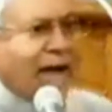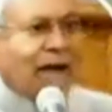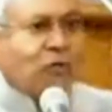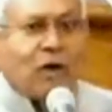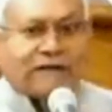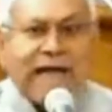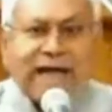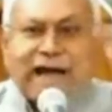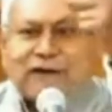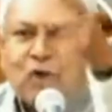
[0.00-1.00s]
वो
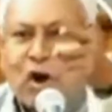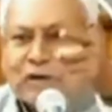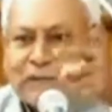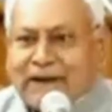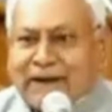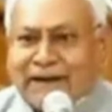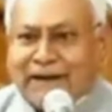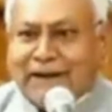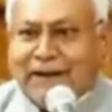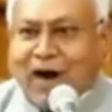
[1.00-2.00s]
जाएगा कोर्ट में
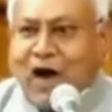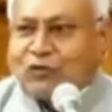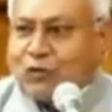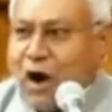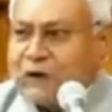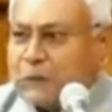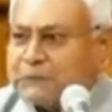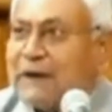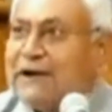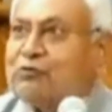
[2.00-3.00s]
और कोर्ट उस
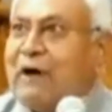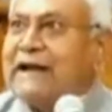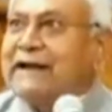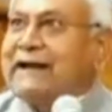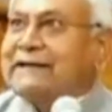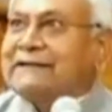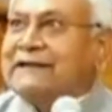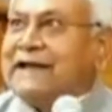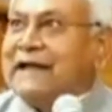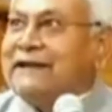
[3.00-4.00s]
पर इंक्वायरी करके
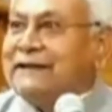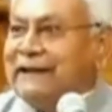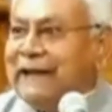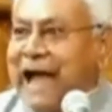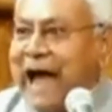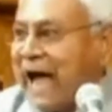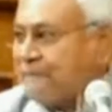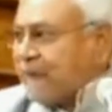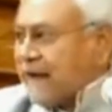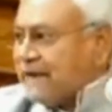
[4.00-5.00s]
सजा देगी
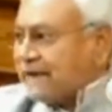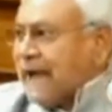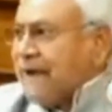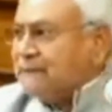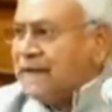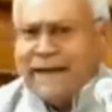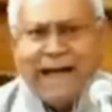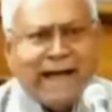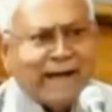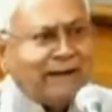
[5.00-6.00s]
आपका ये काम नहीं
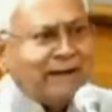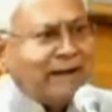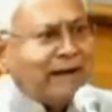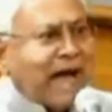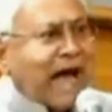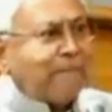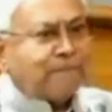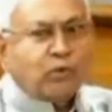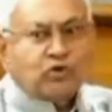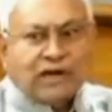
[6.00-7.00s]
है आप
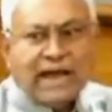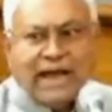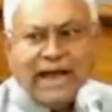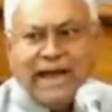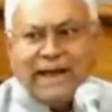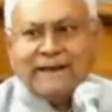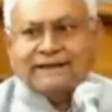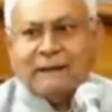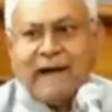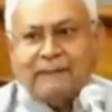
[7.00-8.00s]
पूछ रहे हैं
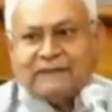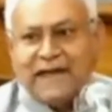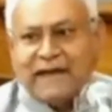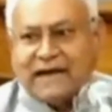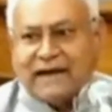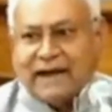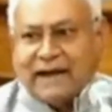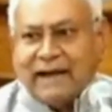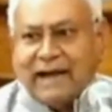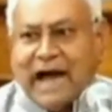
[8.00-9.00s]
जवाब दिया जा रहा
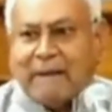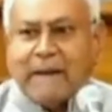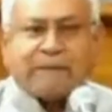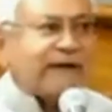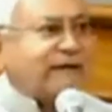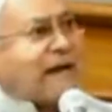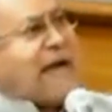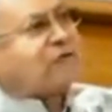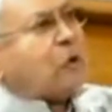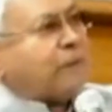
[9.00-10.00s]
है अब आप कहिएगा
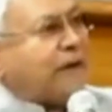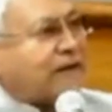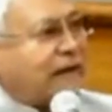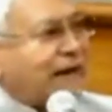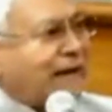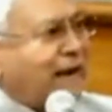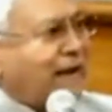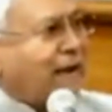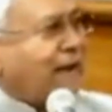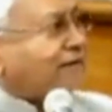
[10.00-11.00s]
इसको फिर करेंगे
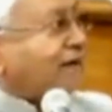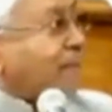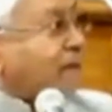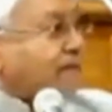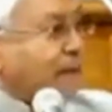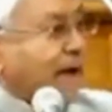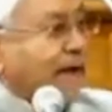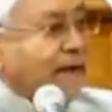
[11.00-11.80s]
इसका मतलब है